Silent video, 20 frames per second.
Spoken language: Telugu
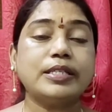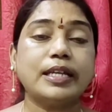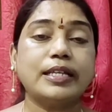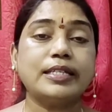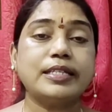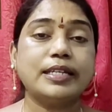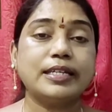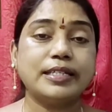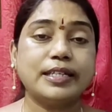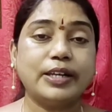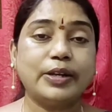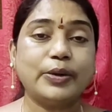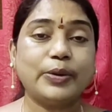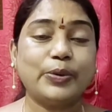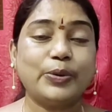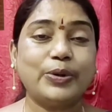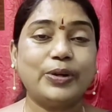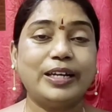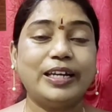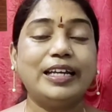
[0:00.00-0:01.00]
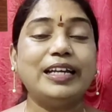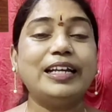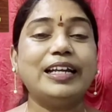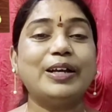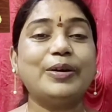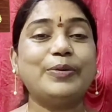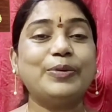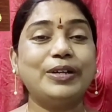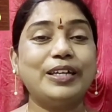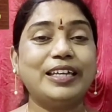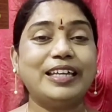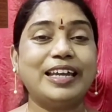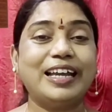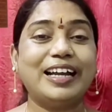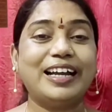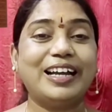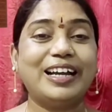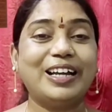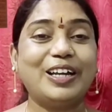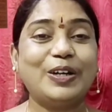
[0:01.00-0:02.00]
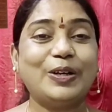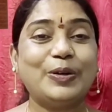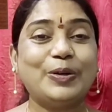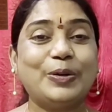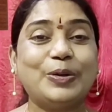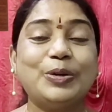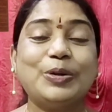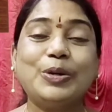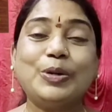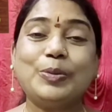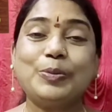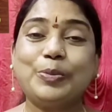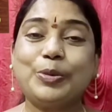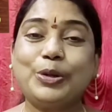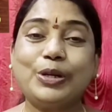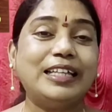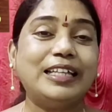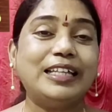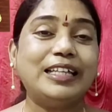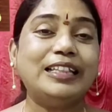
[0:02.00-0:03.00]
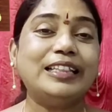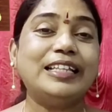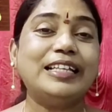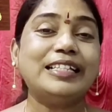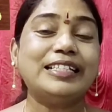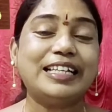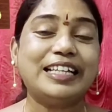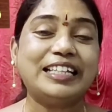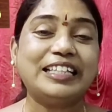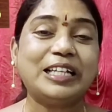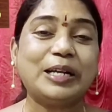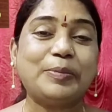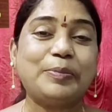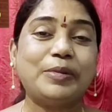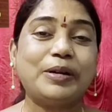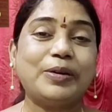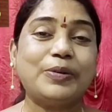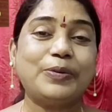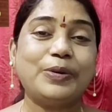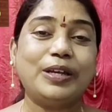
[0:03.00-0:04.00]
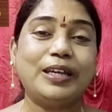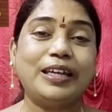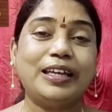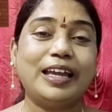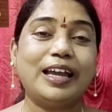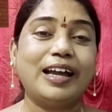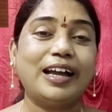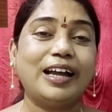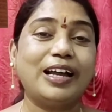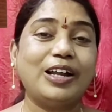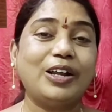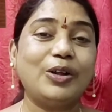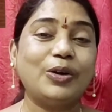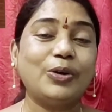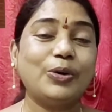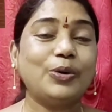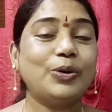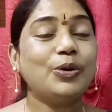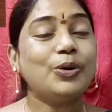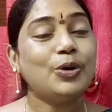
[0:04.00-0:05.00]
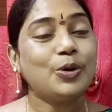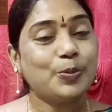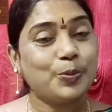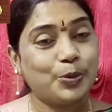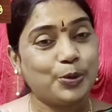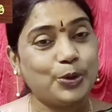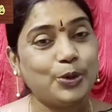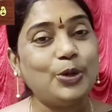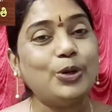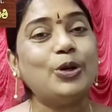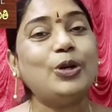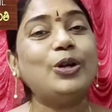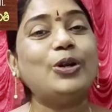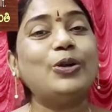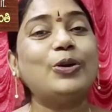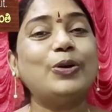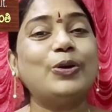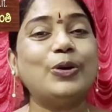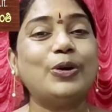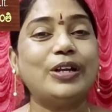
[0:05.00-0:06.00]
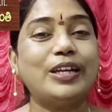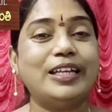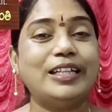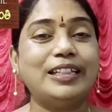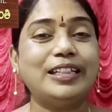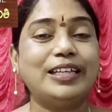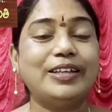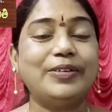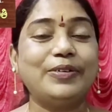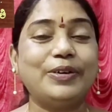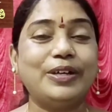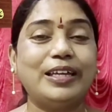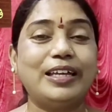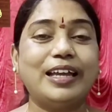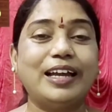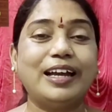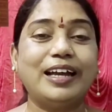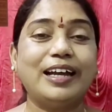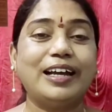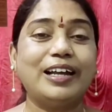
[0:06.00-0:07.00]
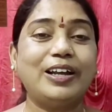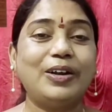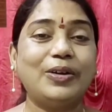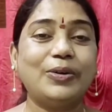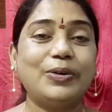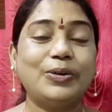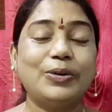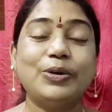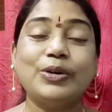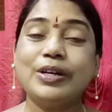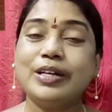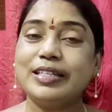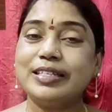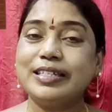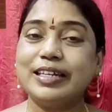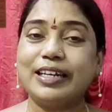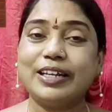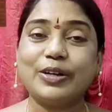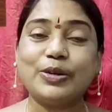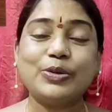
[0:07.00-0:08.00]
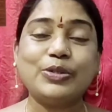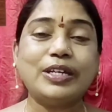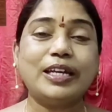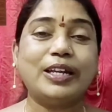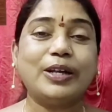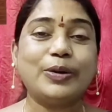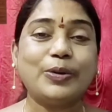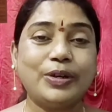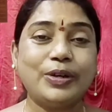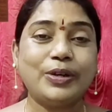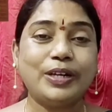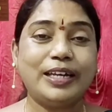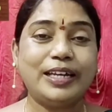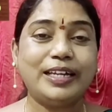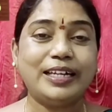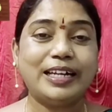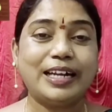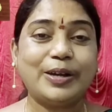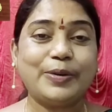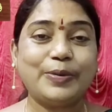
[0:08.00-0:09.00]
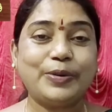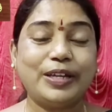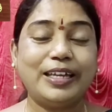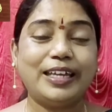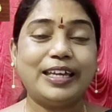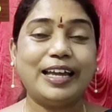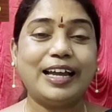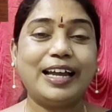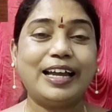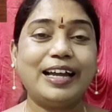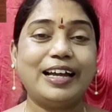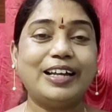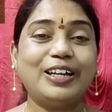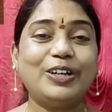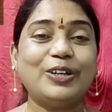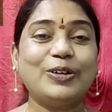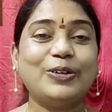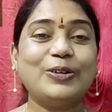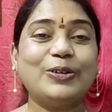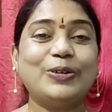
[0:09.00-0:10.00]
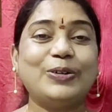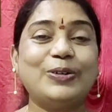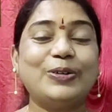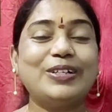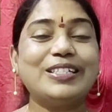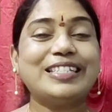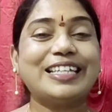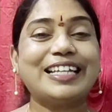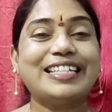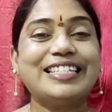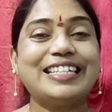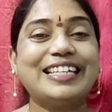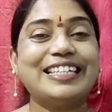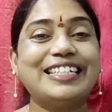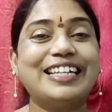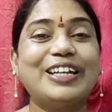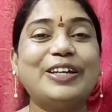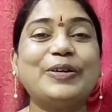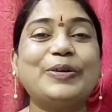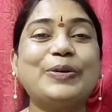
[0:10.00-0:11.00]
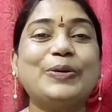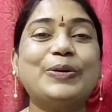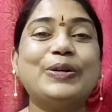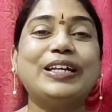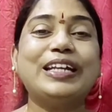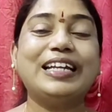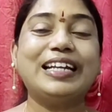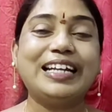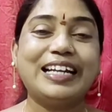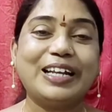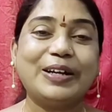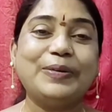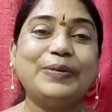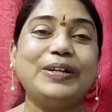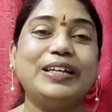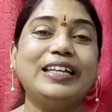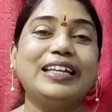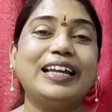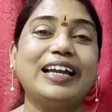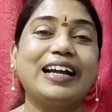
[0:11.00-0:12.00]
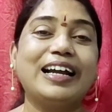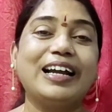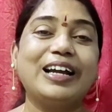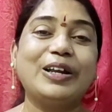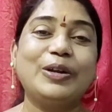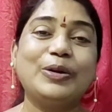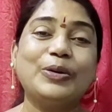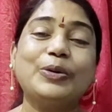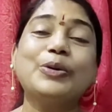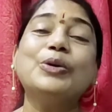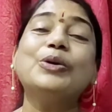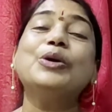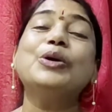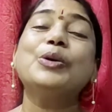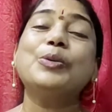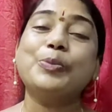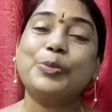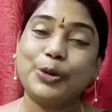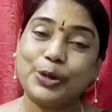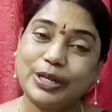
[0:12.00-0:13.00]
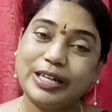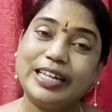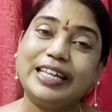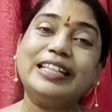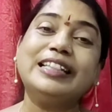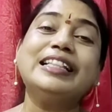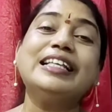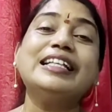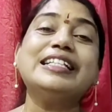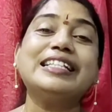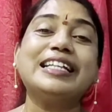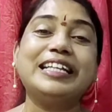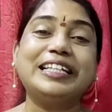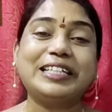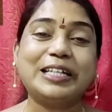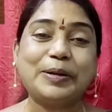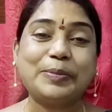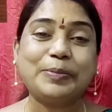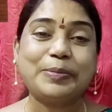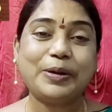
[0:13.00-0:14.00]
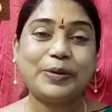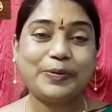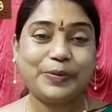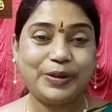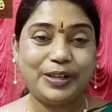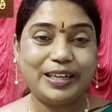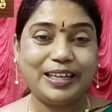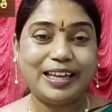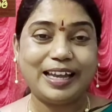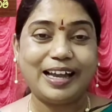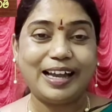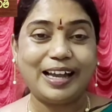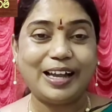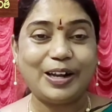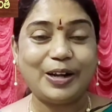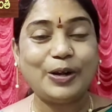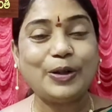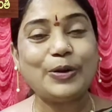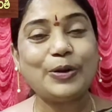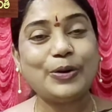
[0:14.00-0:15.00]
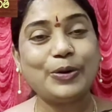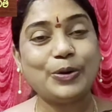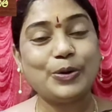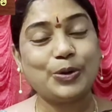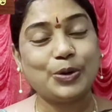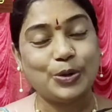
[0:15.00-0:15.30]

సత్య జనకు నింట్లో ఉయ్యాలో పుట్టింది సీతమ్మ ఉయ్యాలో పూరుల్లో గోరింది ఉయ్యాలో జనకు జనకు నింట్లో ఉయ్యాలో సత్య జనకు నింట్లో ఉయ్యాలో పుట్టింది సీతమ్మ ఉయ్యాలో